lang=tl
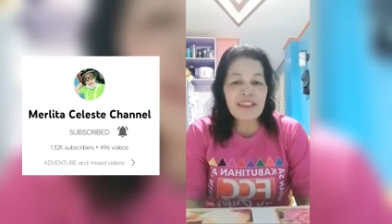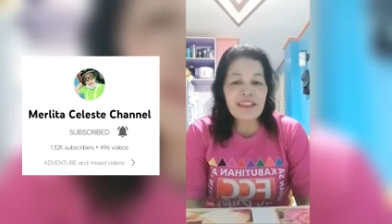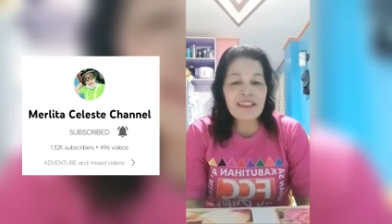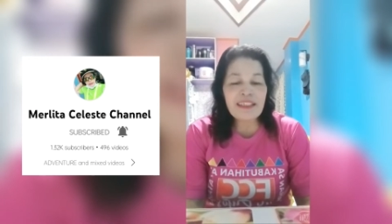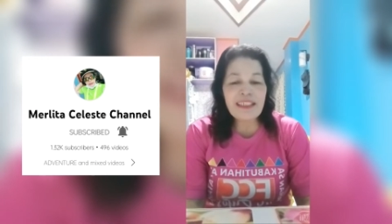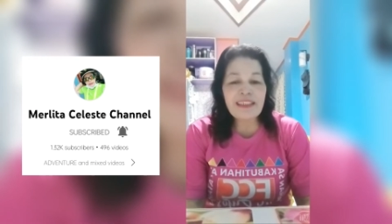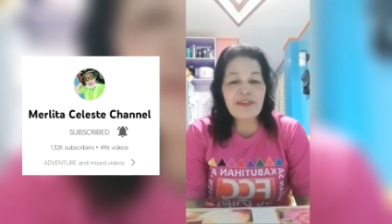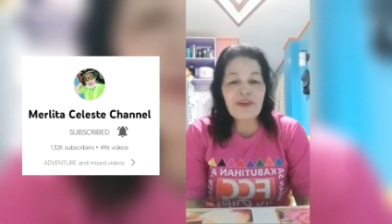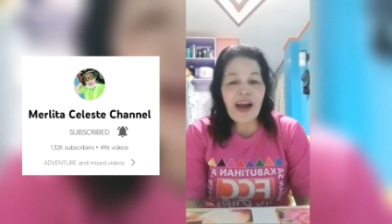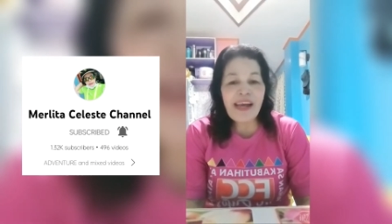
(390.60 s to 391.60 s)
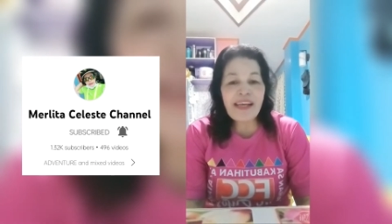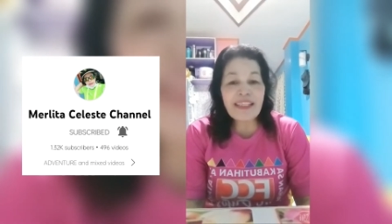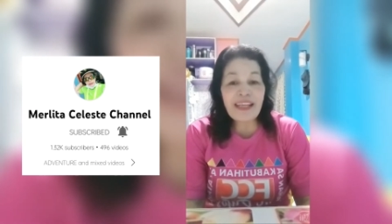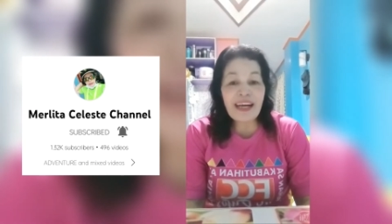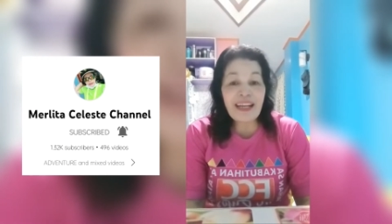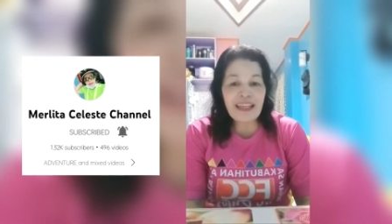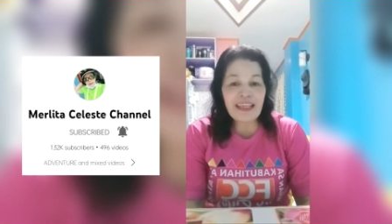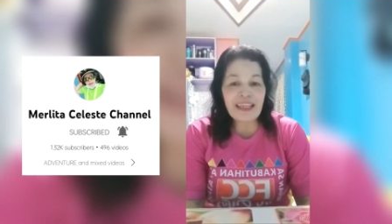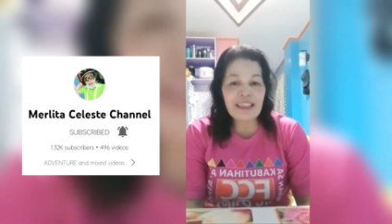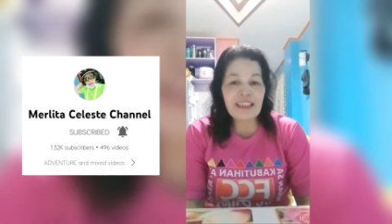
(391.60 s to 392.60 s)
si Dry
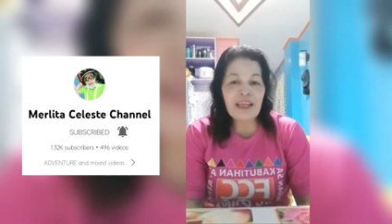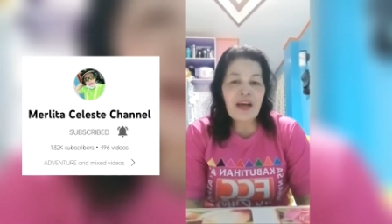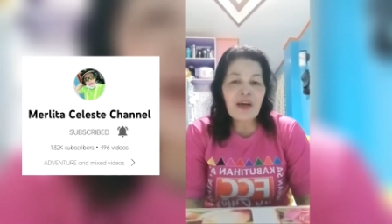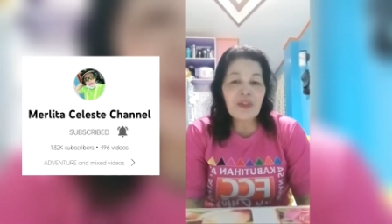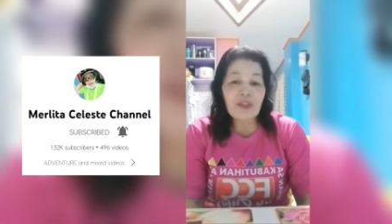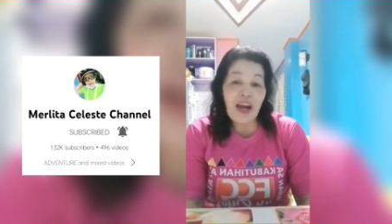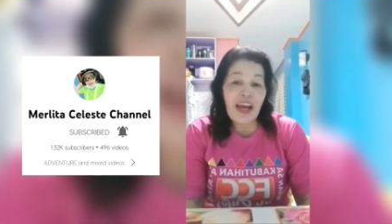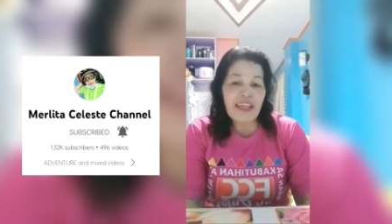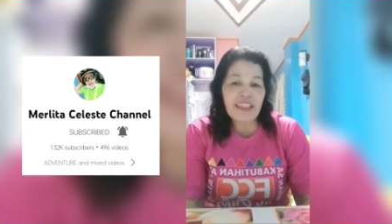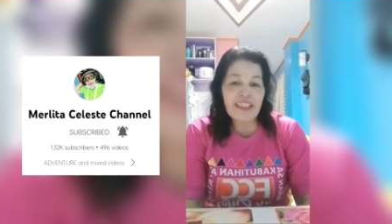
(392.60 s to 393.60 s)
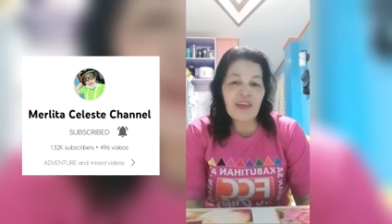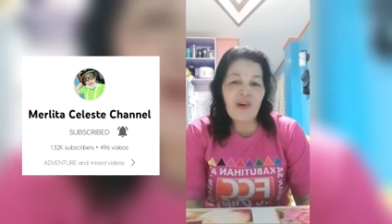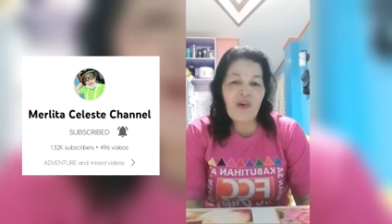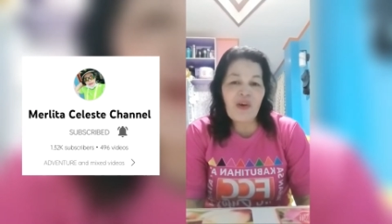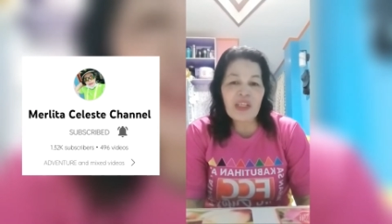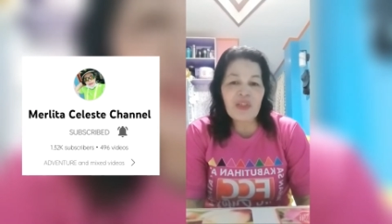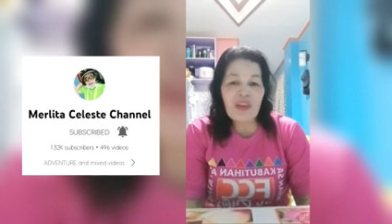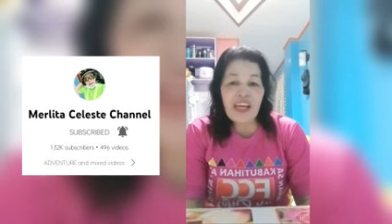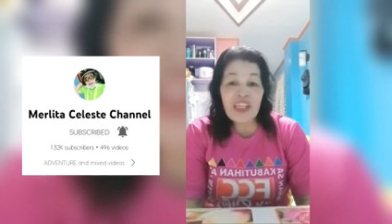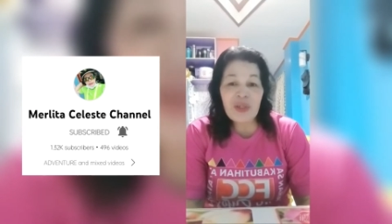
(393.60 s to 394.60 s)
Taglis. Dries,
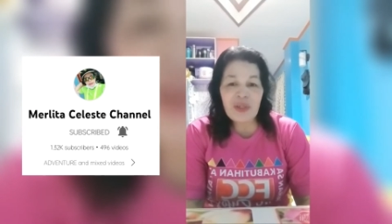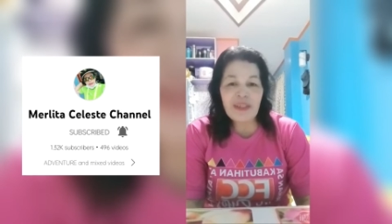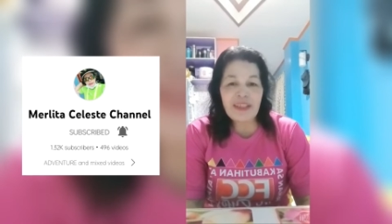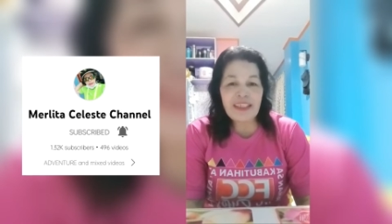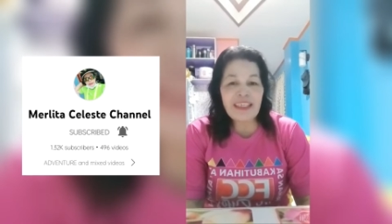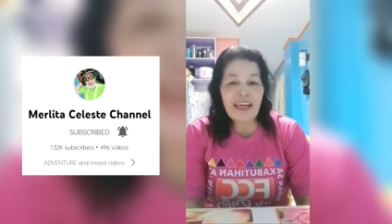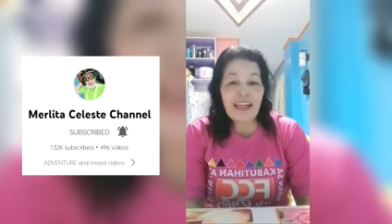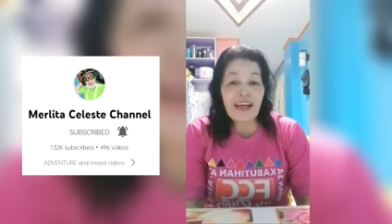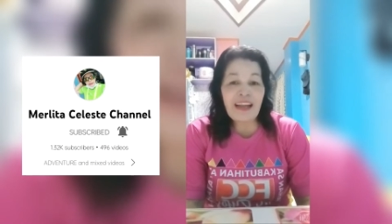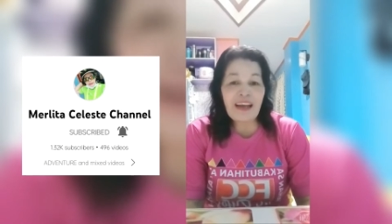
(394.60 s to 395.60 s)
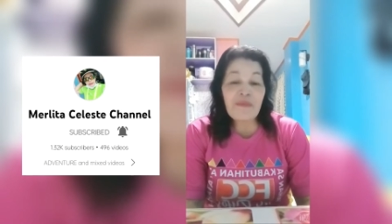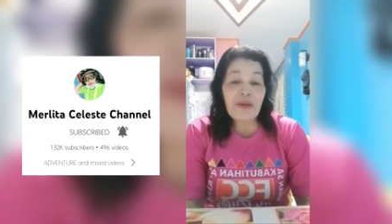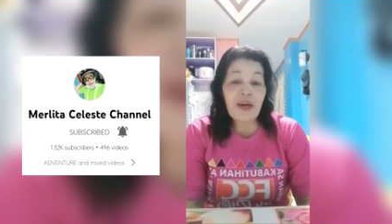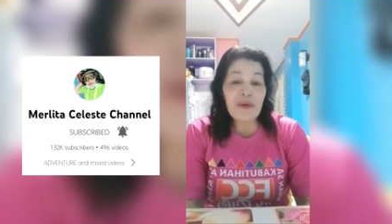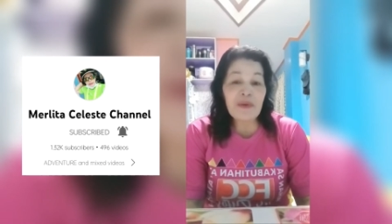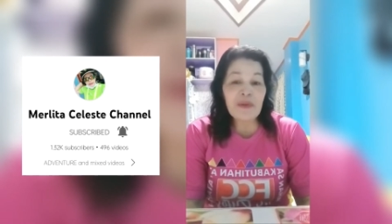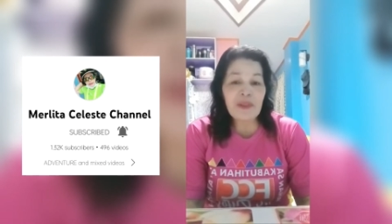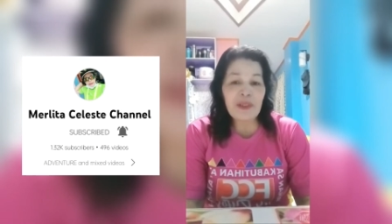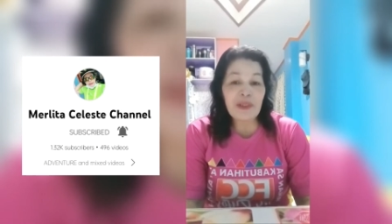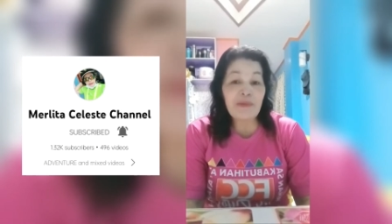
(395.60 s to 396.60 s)
congratulations! Isa ka ng ganap na
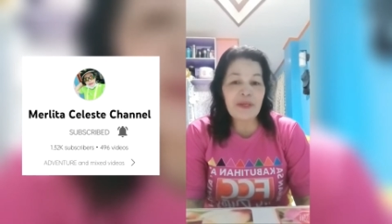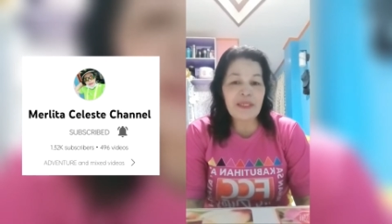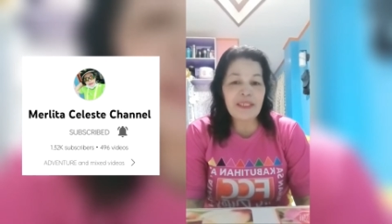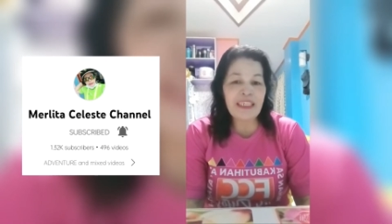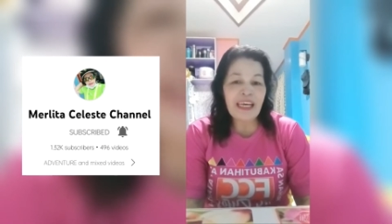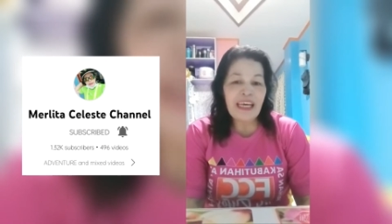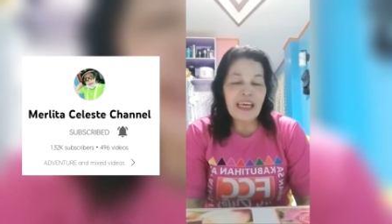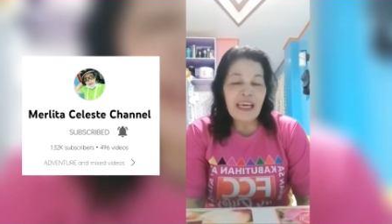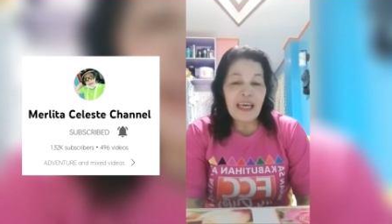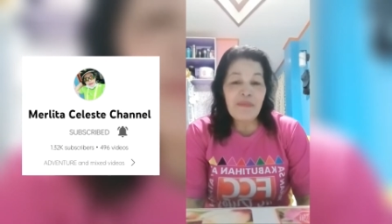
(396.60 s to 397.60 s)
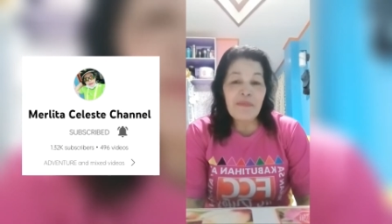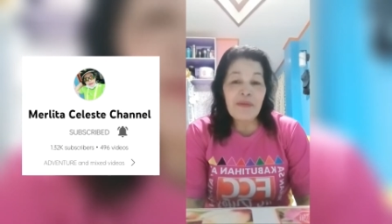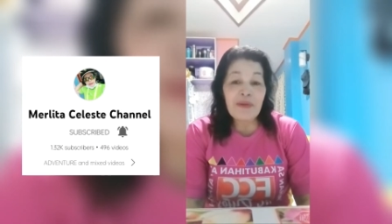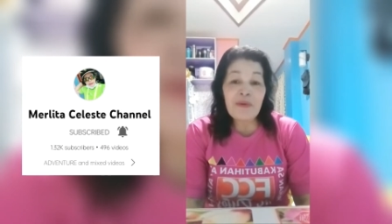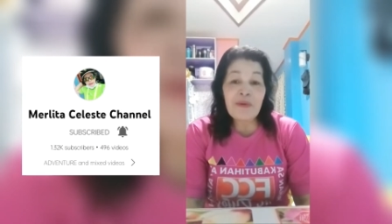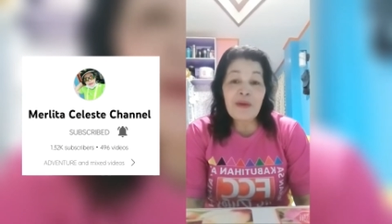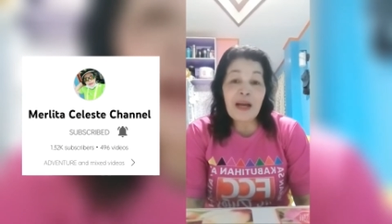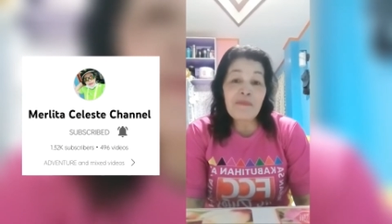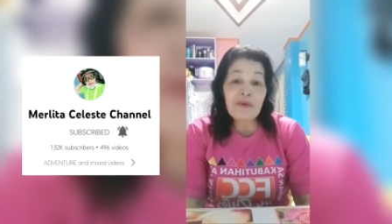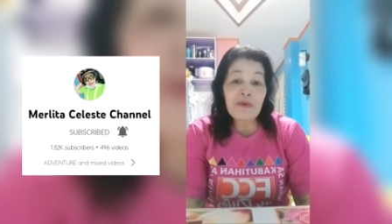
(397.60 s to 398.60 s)
YouTubers. Ipagpatuloy mo lang
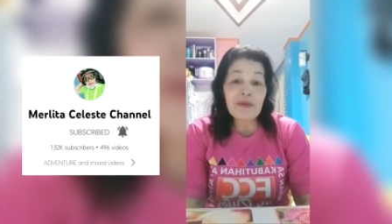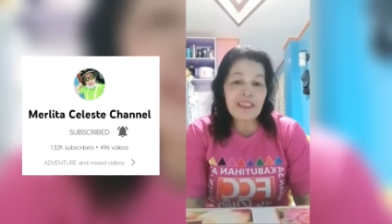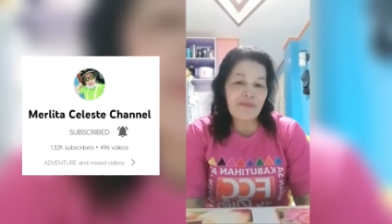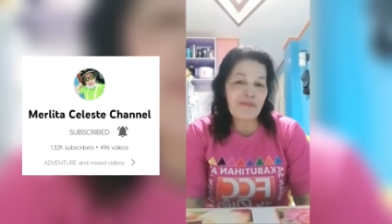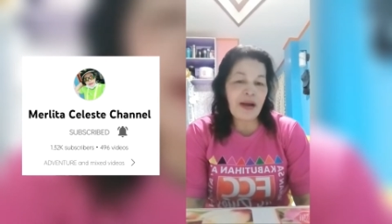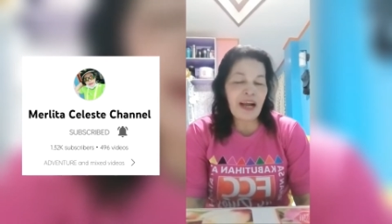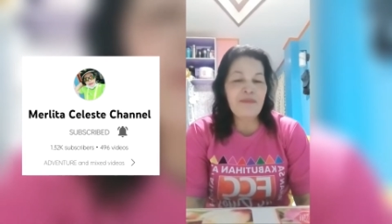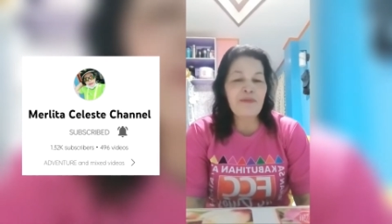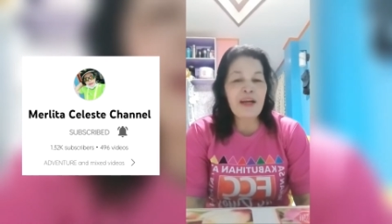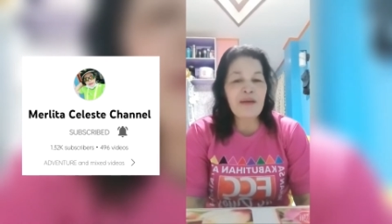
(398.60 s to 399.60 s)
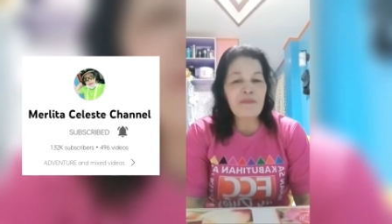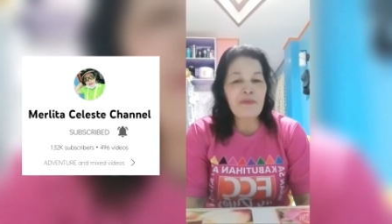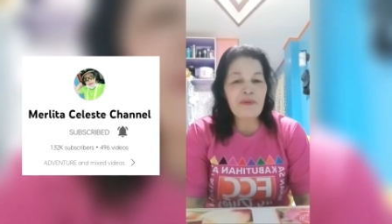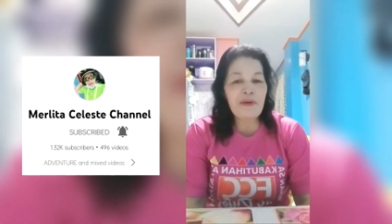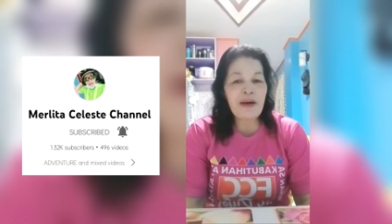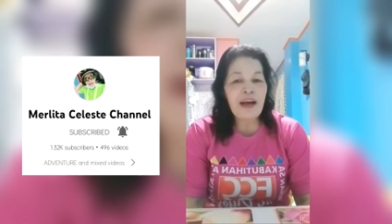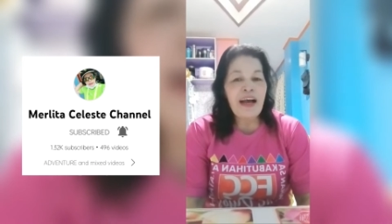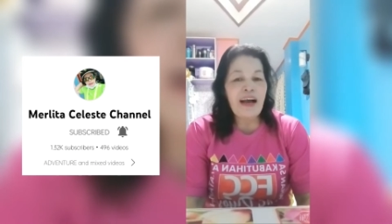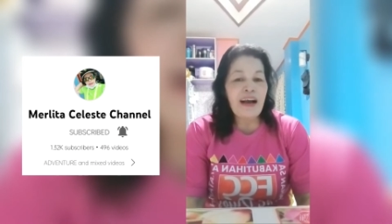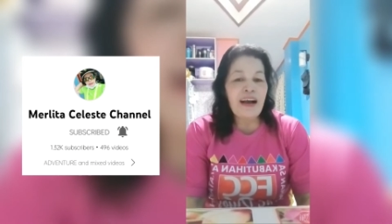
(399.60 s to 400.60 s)
po, sipagan mo lang po
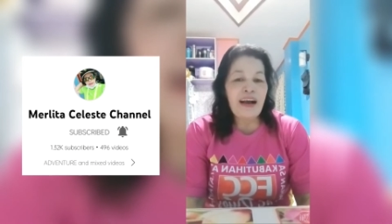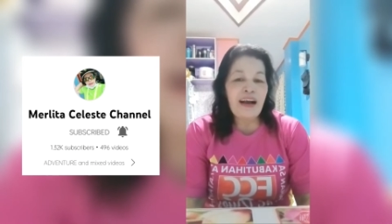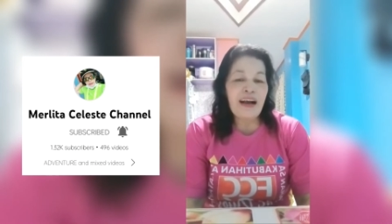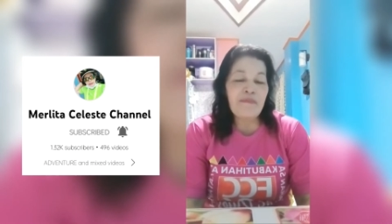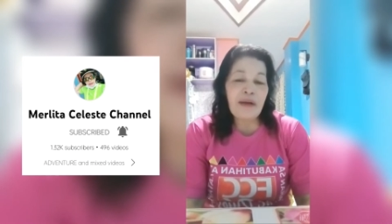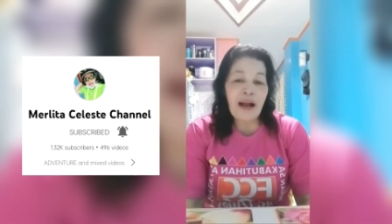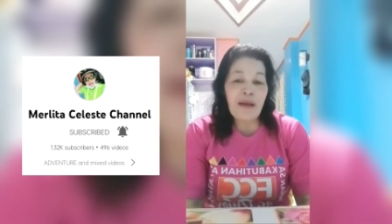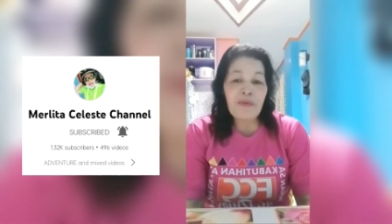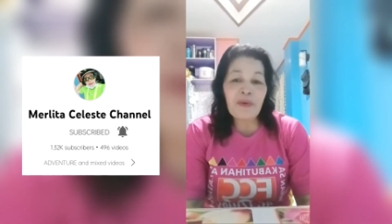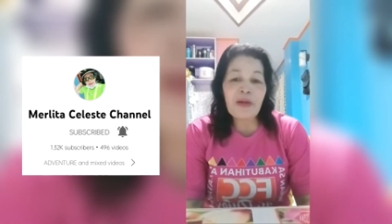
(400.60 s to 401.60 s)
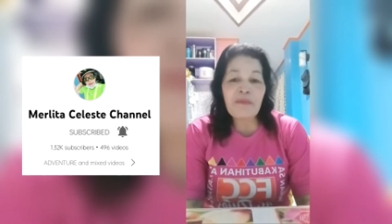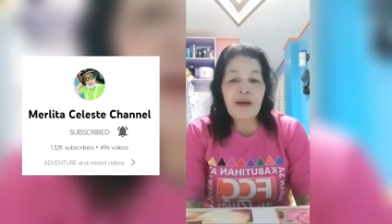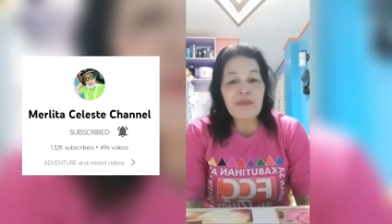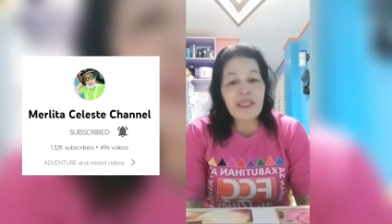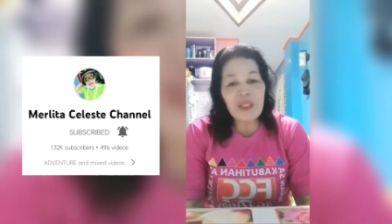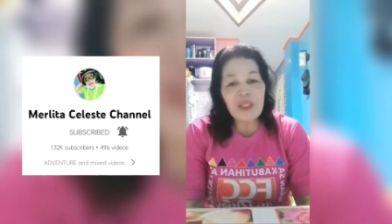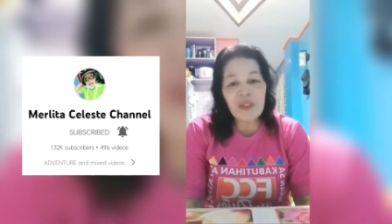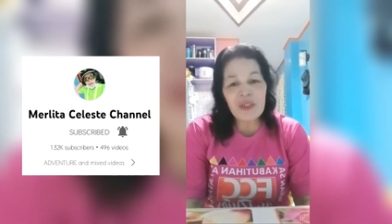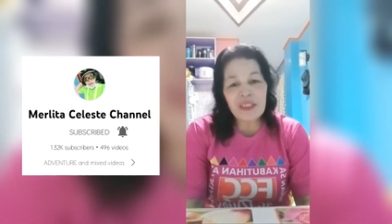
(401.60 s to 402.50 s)
ang uh, pag-upload ng mga videos,